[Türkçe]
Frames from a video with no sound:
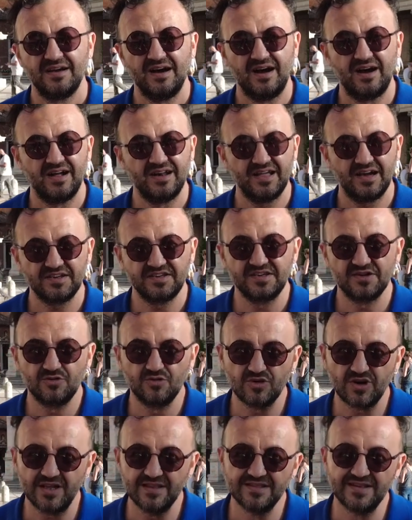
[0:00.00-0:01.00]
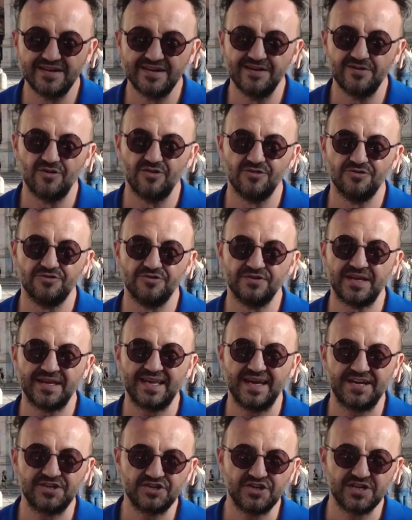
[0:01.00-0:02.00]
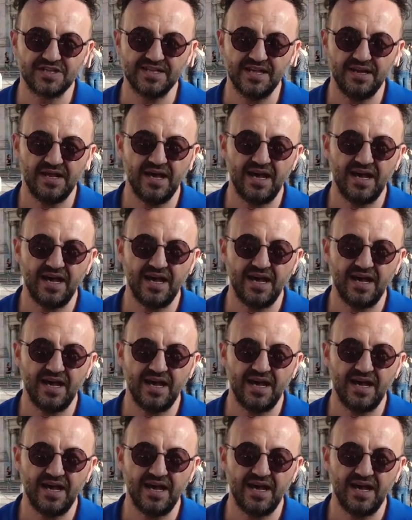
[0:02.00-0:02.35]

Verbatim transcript: ahlaki kuralların olduğunda gerçekten